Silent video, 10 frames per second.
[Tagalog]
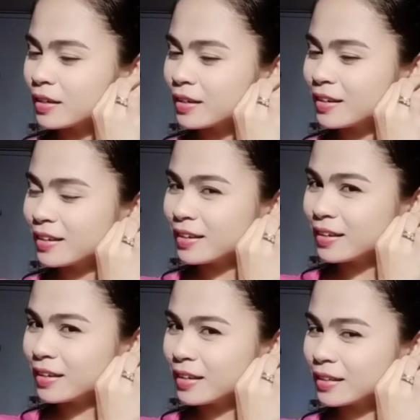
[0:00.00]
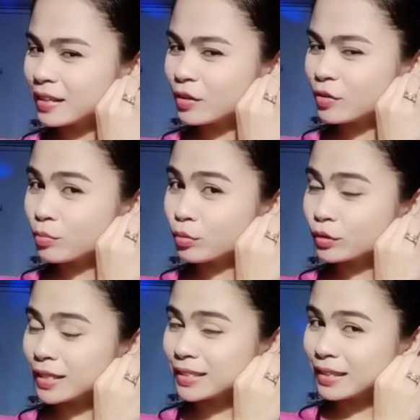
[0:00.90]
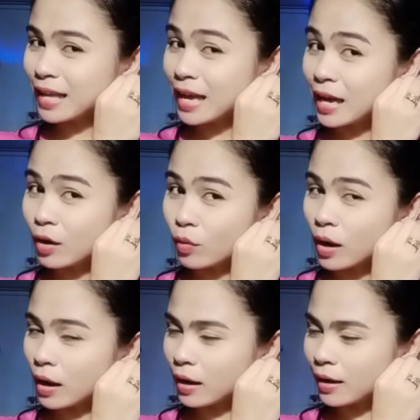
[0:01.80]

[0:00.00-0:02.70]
Ah, tatlo yung butas ng tainga ko ah.